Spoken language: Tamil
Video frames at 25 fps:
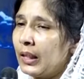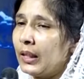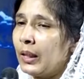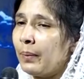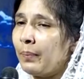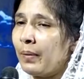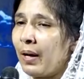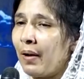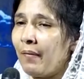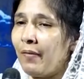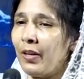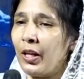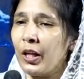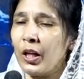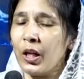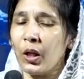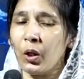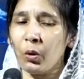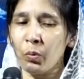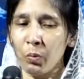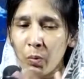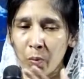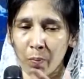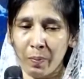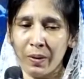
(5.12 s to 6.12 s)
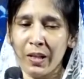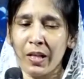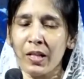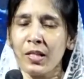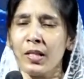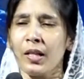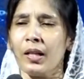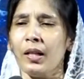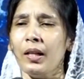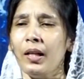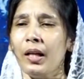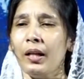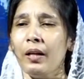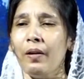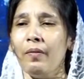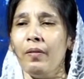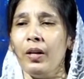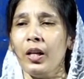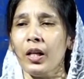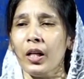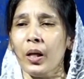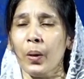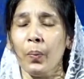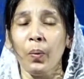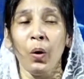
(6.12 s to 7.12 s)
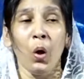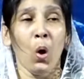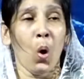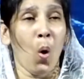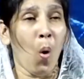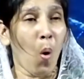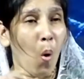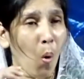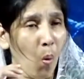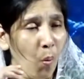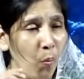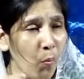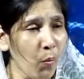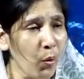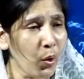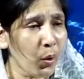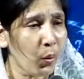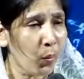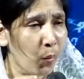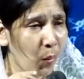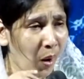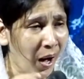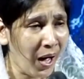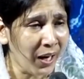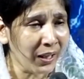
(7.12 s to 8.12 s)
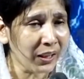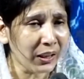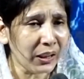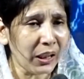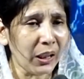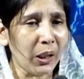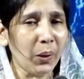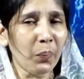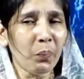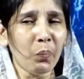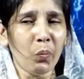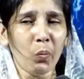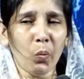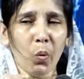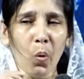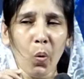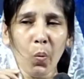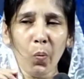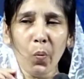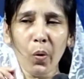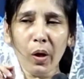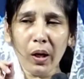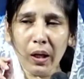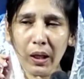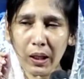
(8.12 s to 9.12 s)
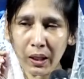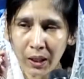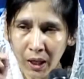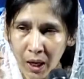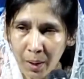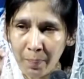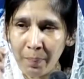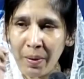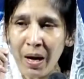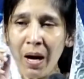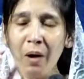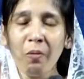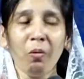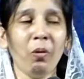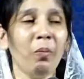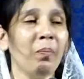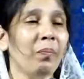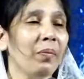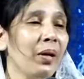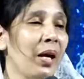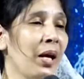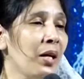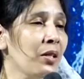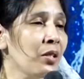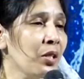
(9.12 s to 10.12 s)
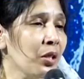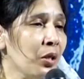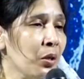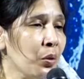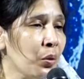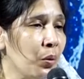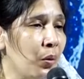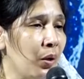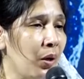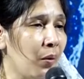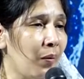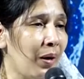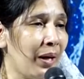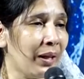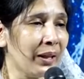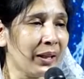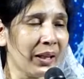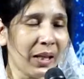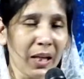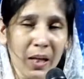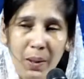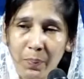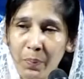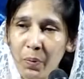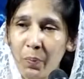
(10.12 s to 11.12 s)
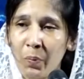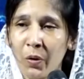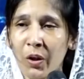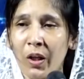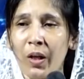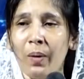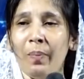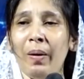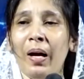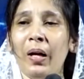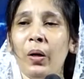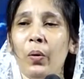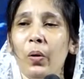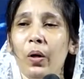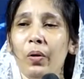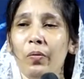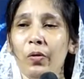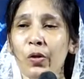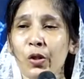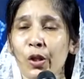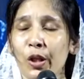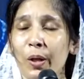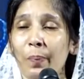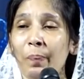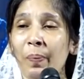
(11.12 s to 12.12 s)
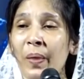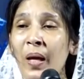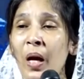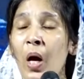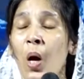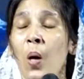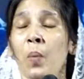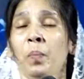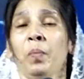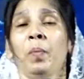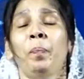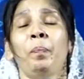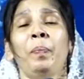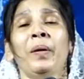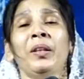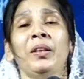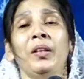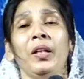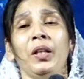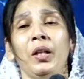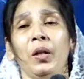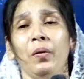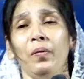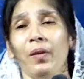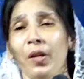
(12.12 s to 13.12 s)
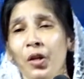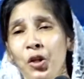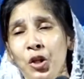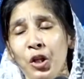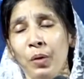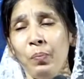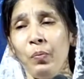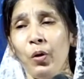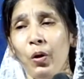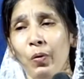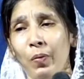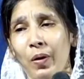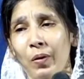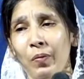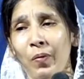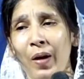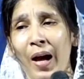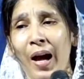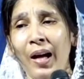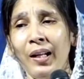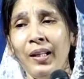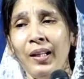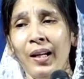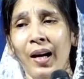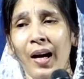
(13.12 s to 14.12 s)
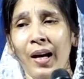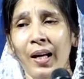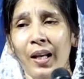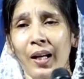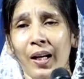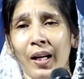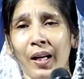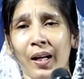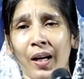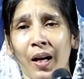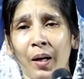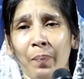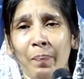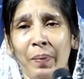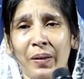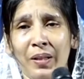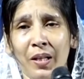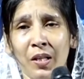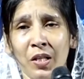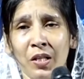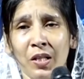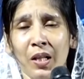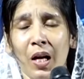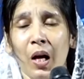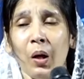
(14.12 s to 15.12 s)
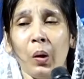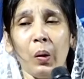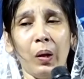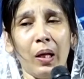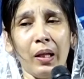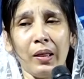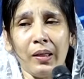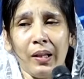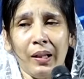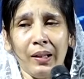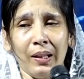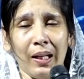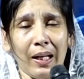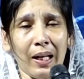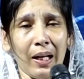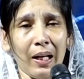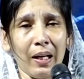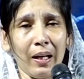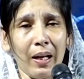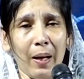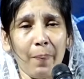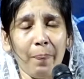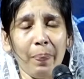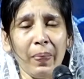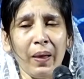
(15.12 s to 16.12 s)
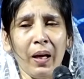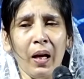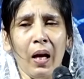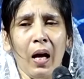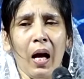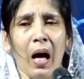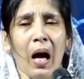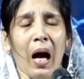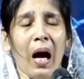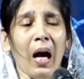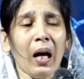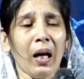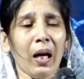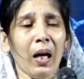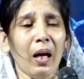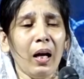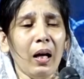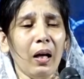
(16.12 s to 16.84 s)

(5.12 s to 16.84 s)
நாம் கவனிக்கணும் உபதேசங்களை கவனிக்கும் ஒவ்வொரு வார்த்தையும் ஒவ்வொரு கமாவும் இயேசு கிறிஸ்தனுடைய வாழ்க்கையில் ரொம்ப முக்கியமான ஒரு விஷயம் முப்பத்தெட்டு வருஷம் ஒருவன் வியாதியாக இருக்கிறான் பெதஸ்தா குளத்தண்டையிலே அங்கே